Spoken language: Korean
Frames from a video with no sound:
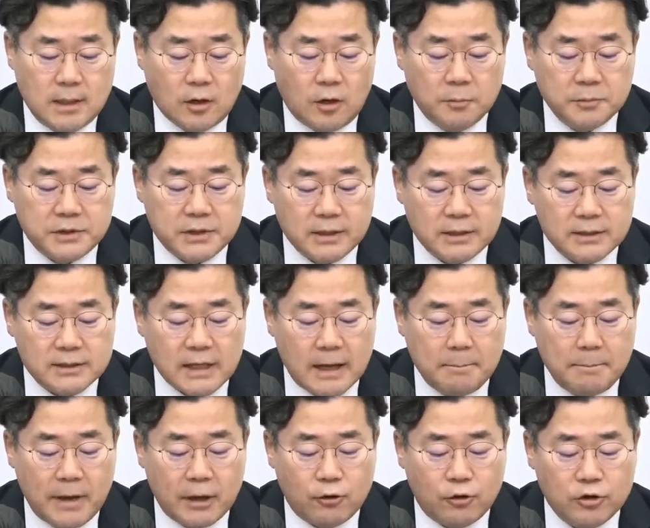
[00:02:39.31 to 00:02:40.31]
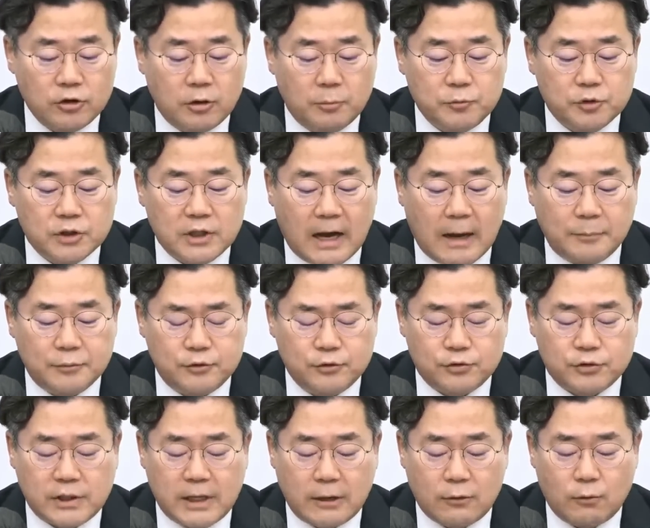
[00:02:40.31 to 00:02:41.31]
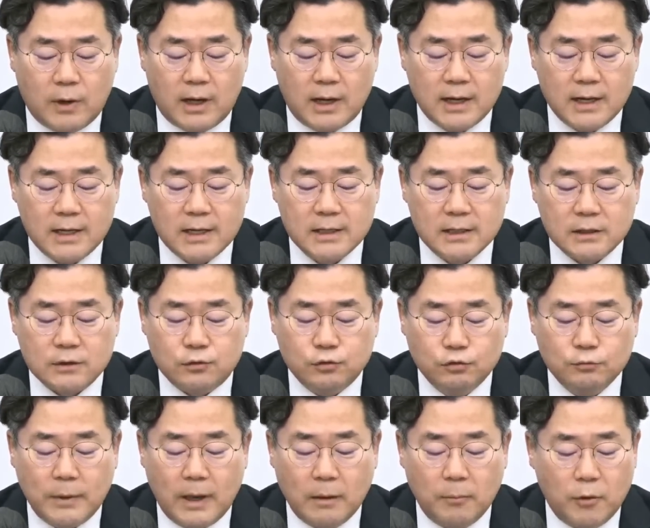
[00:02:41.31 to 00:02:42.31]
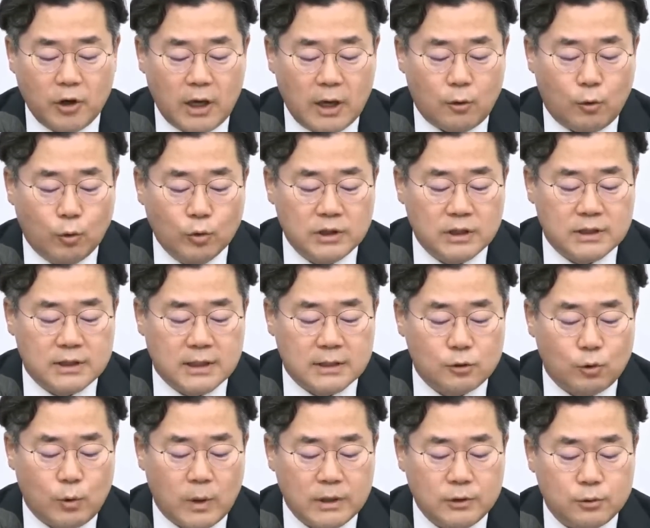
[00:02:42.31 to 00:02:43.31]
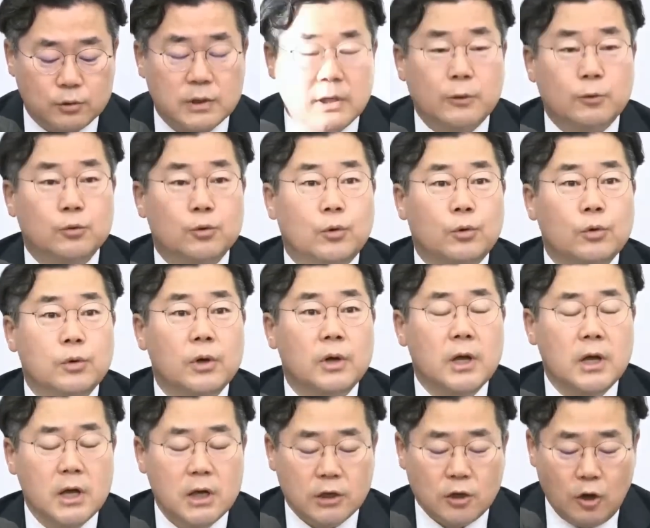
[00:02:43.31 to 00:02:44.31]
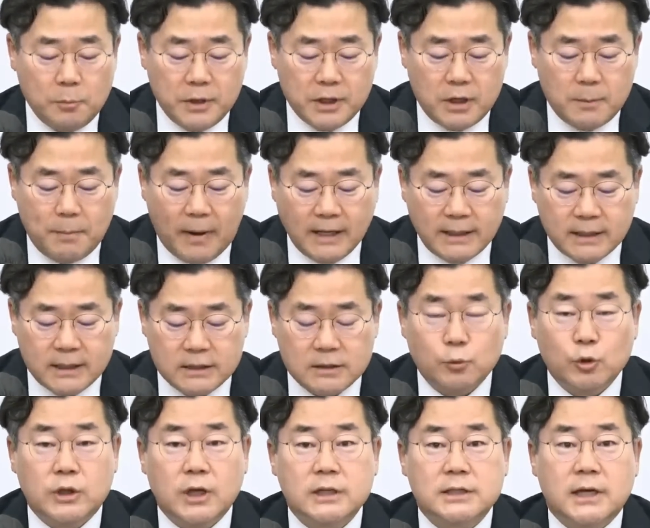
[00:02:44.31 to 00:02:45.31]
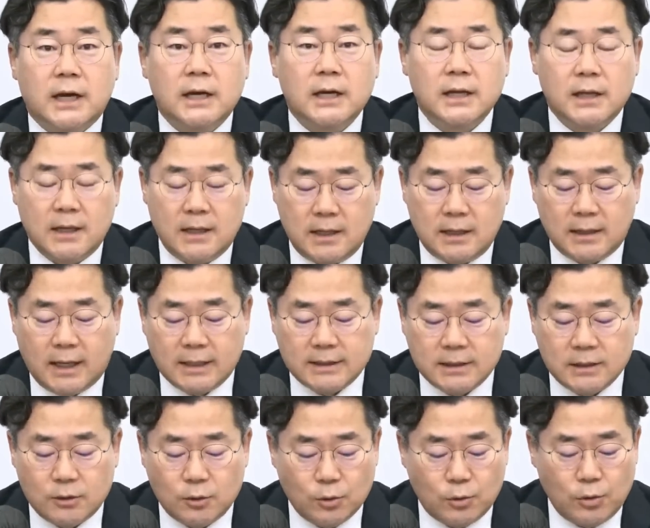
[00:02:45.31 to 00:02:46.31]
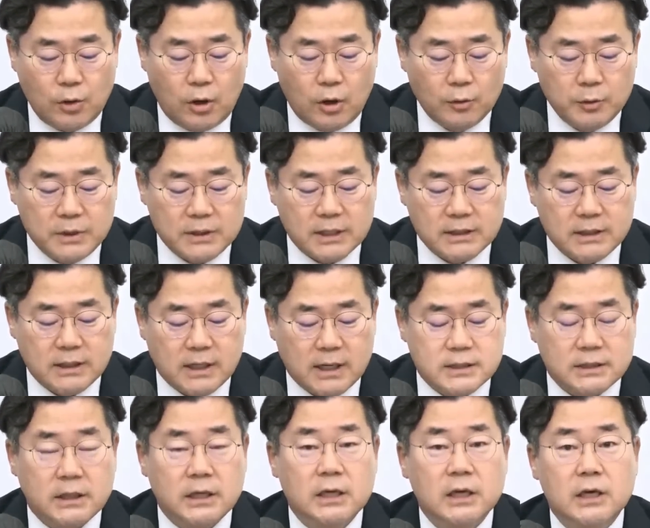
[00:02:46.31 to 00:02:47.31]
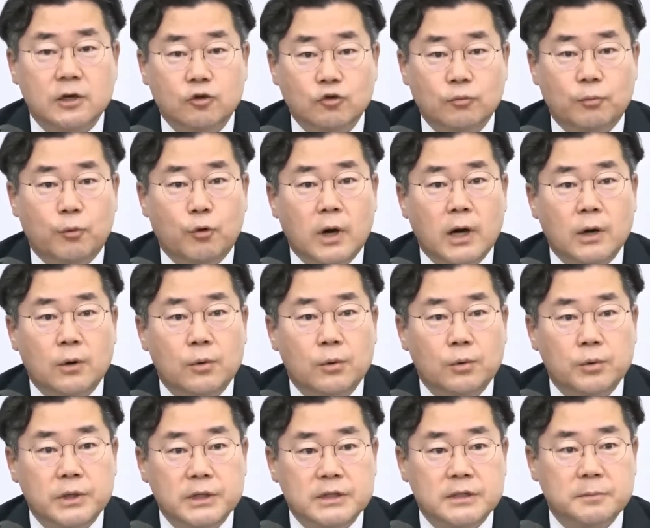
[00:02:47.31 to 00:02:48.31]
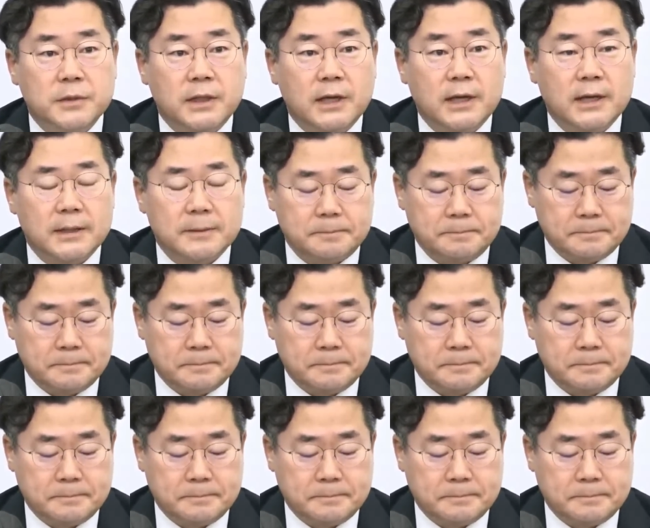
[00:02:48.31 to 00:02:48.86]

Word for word: 검찰은 300건이 넘는 압수수색과 수백 명의 공직자 소환 조사로도 혐의를 밝히지 못하자 다시 또 허위 사실까지 유포하고 있습니다.